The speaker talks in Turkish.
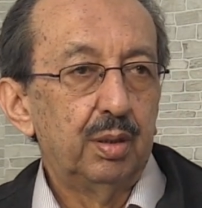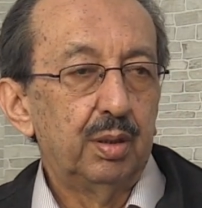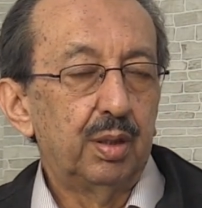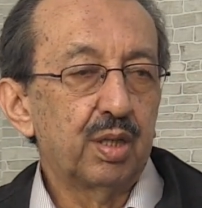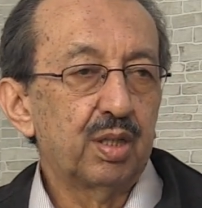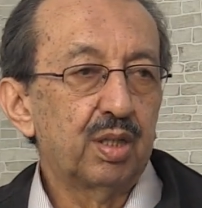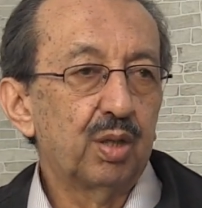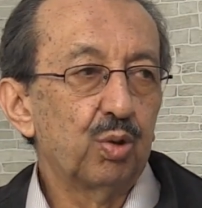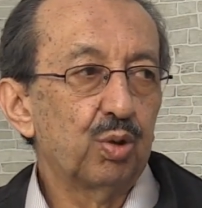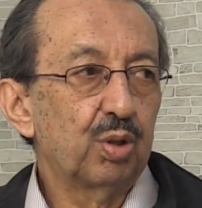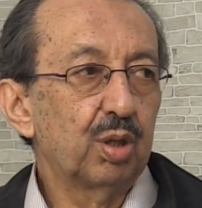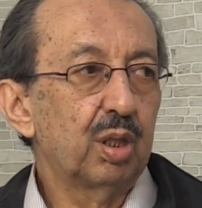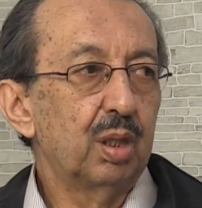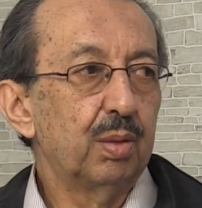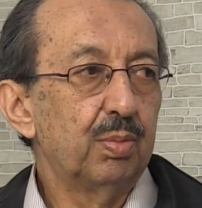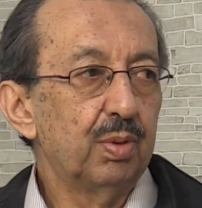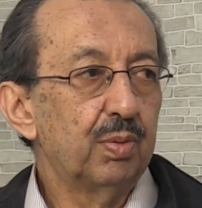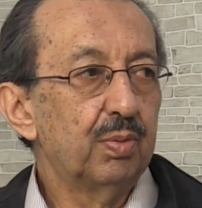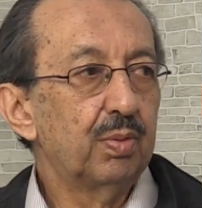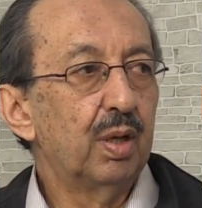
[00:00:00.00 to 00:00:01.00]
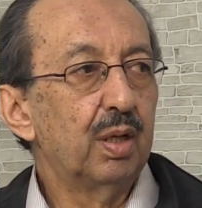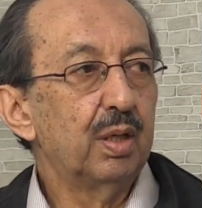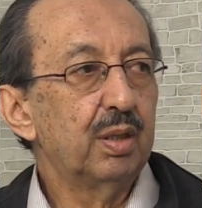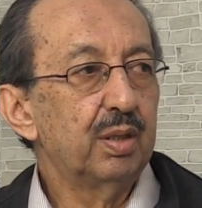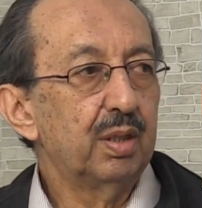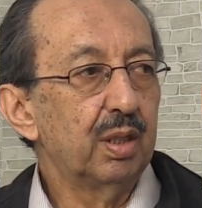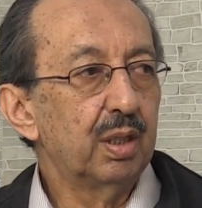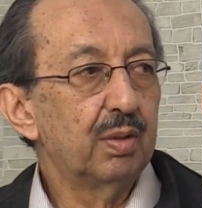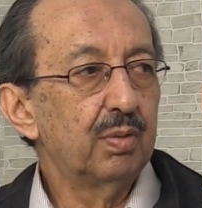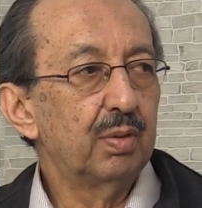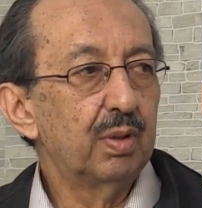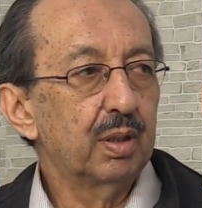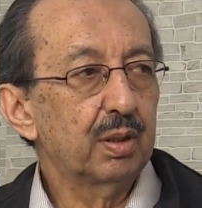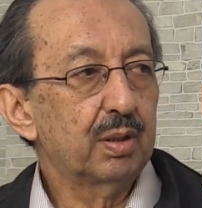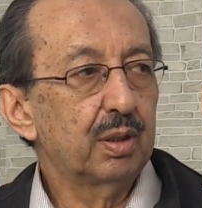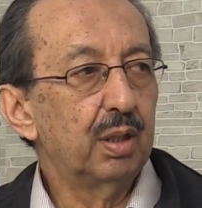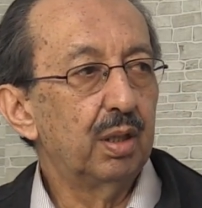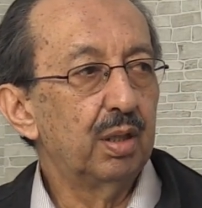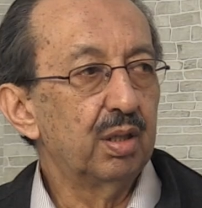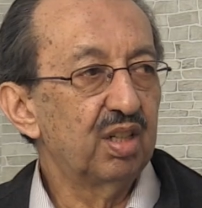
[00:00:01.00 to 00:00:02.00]
Teşahhusat da bir varlığı diğer
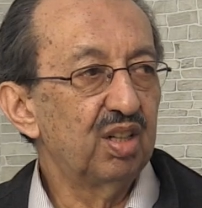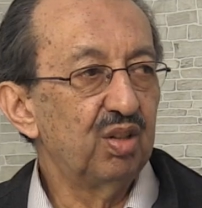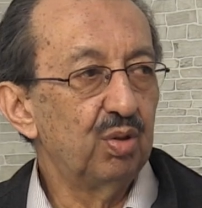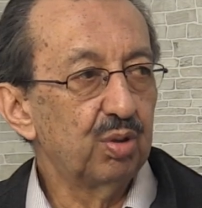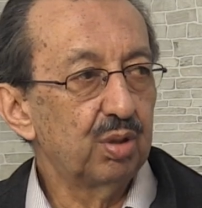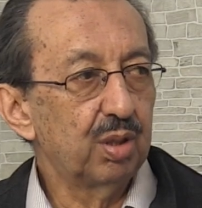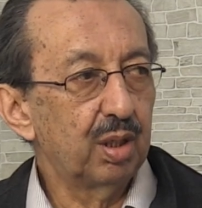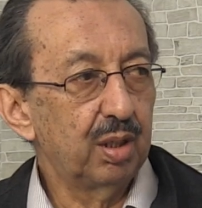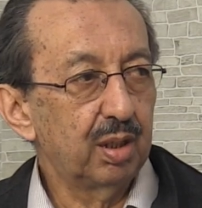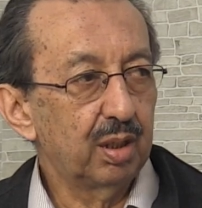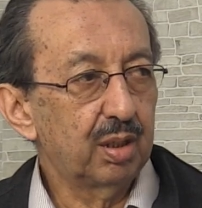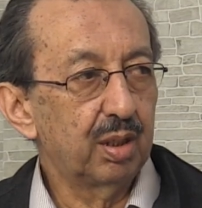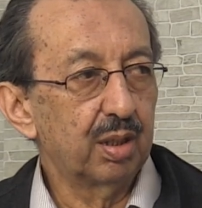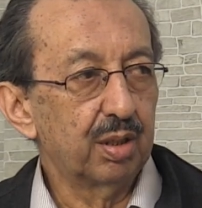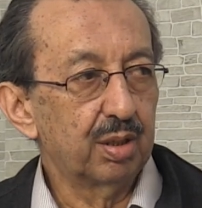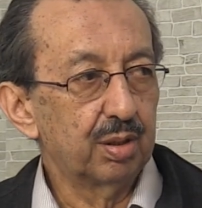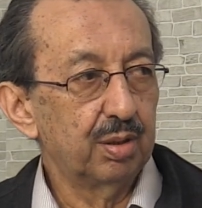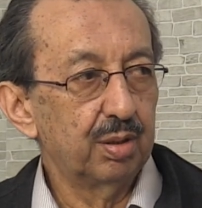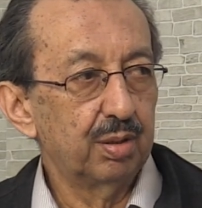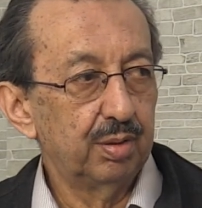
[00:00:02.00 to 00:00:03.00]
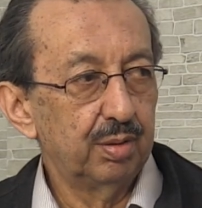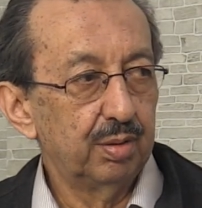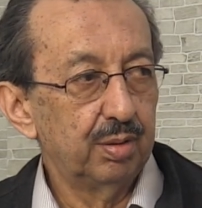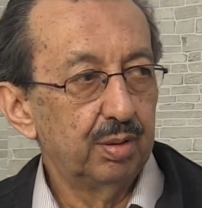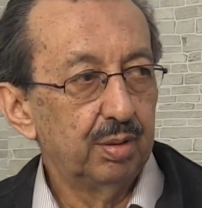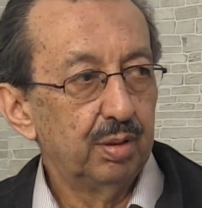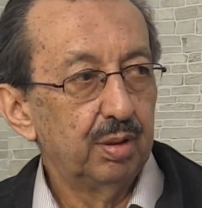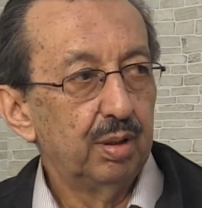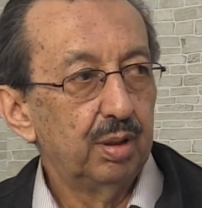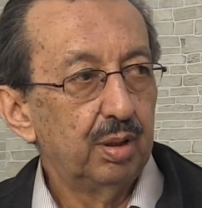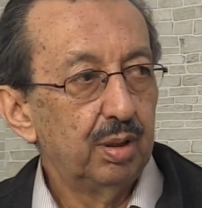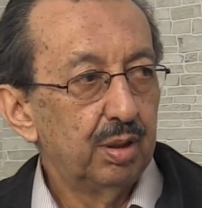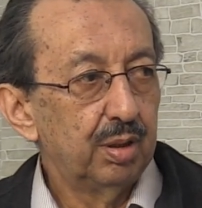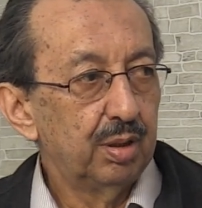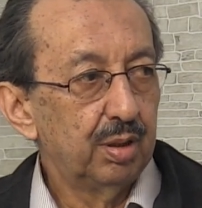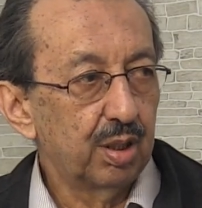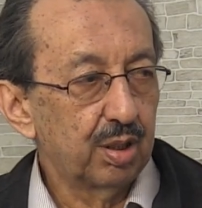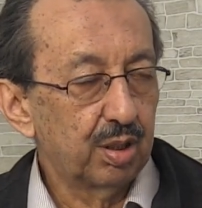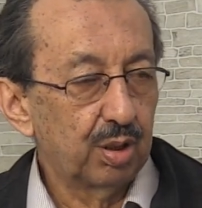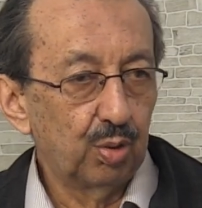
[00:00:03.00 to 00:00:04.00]
varlıktan ayıran özellikler.
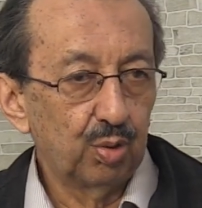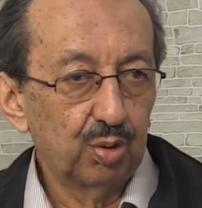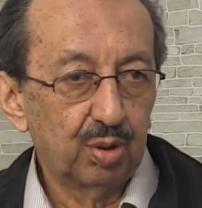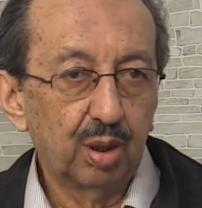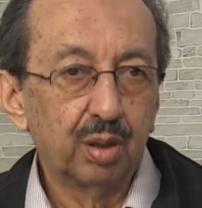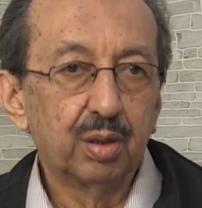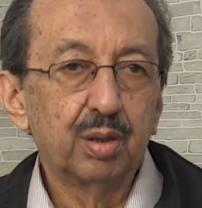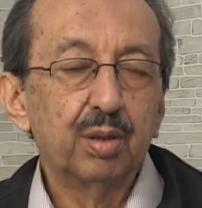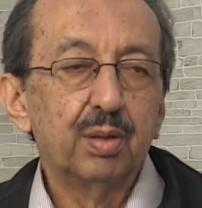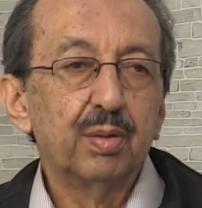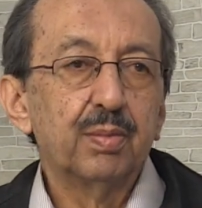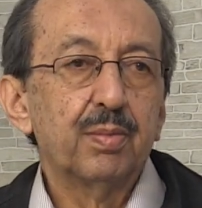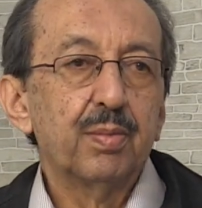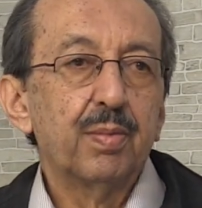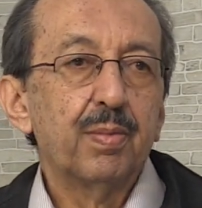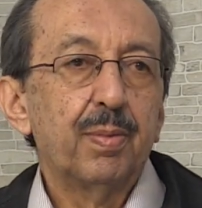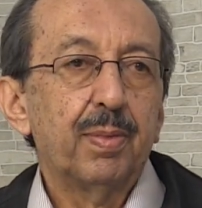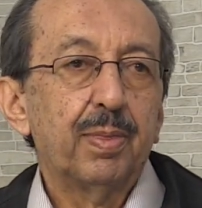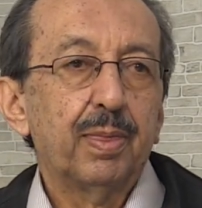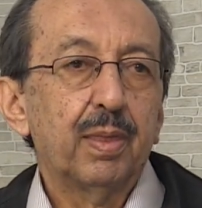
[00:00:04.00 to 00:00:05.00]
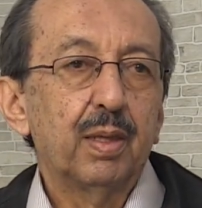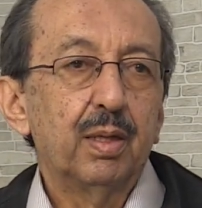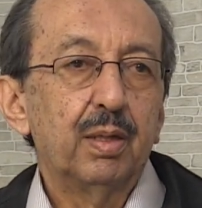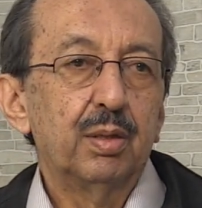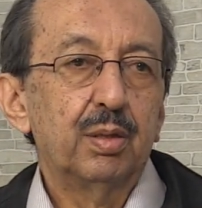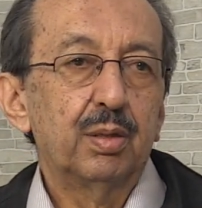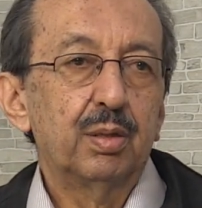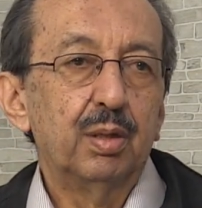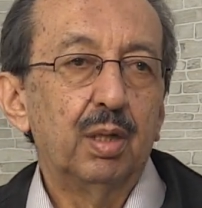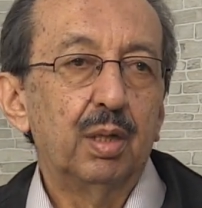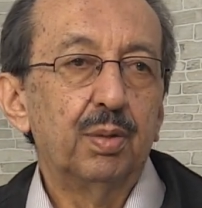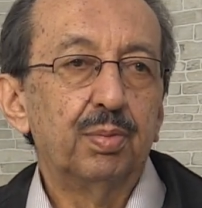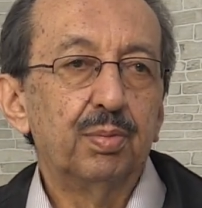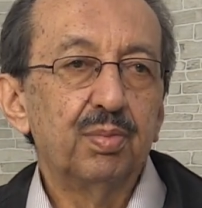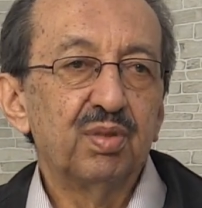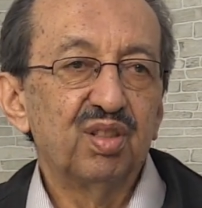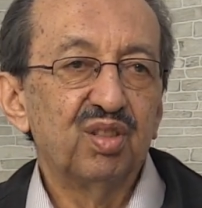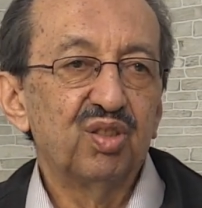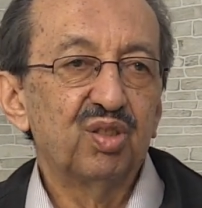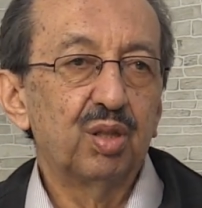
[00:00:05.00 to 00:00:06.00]
Teşahhusat. Şimdi
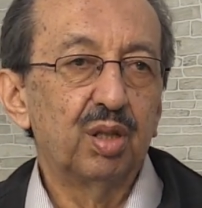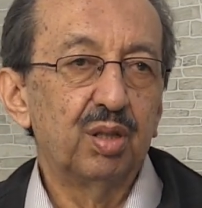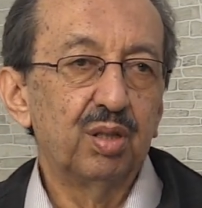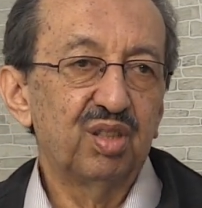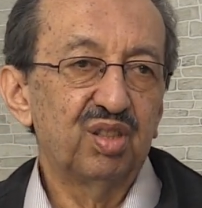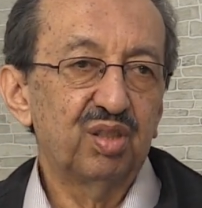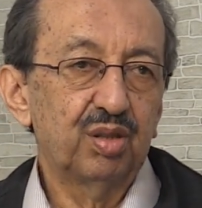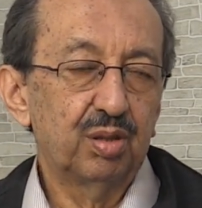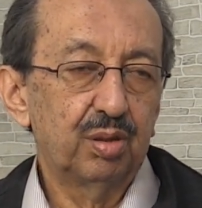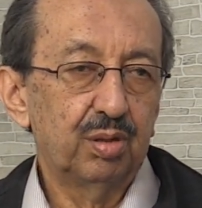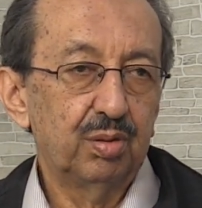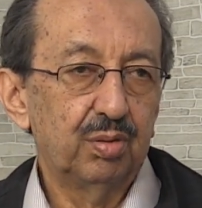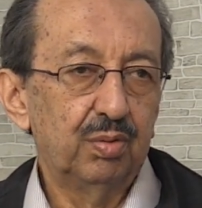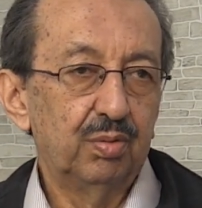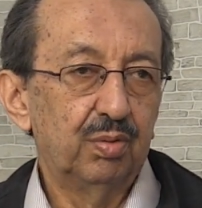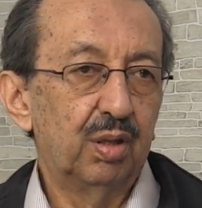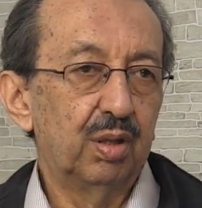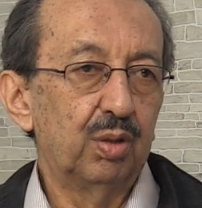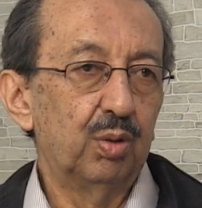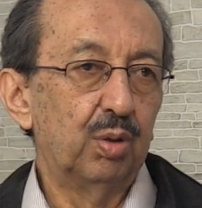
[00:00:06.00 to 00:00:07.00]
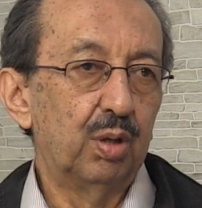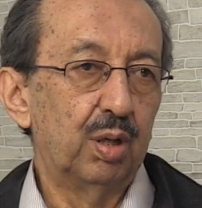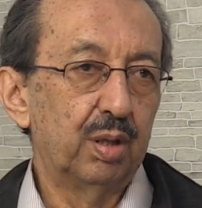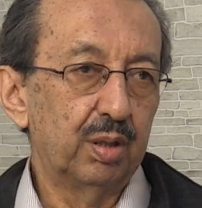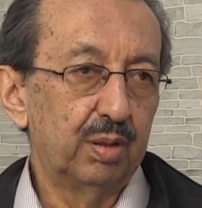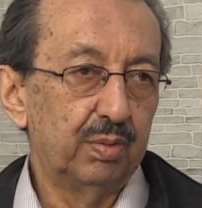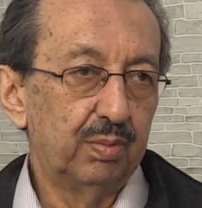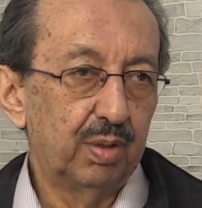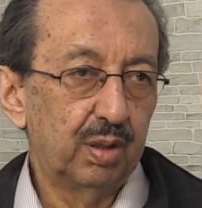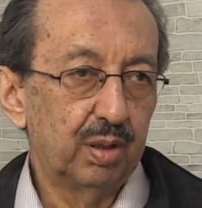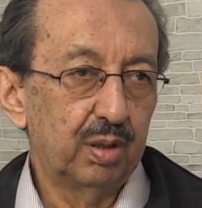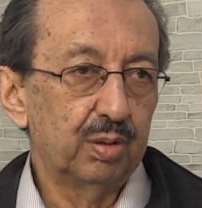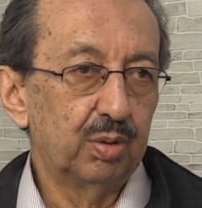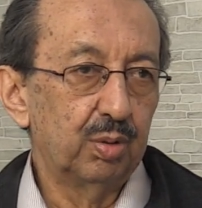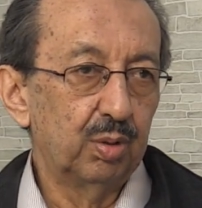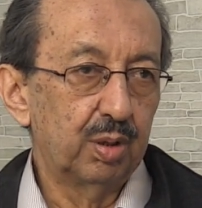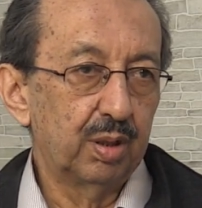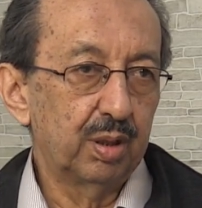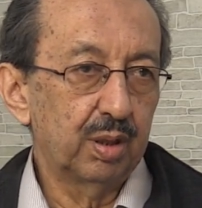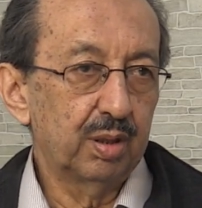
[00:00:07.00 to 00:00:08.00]
hepimiz insanız var olarak,
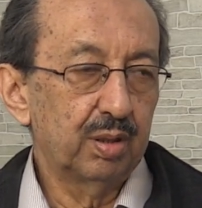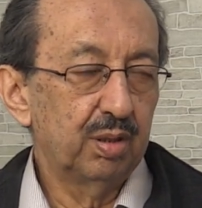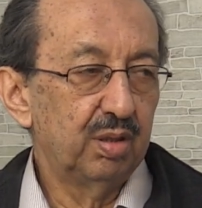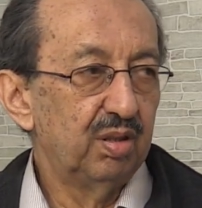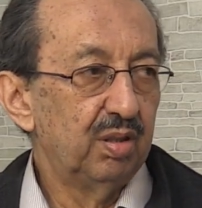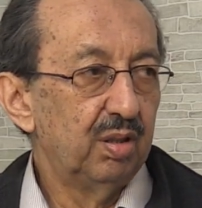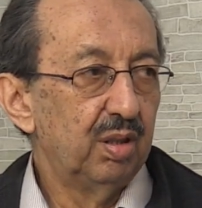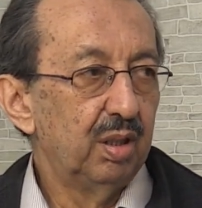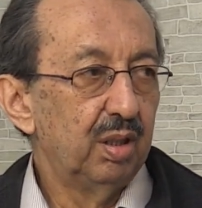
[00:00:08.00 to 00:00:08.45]
varlık olarak.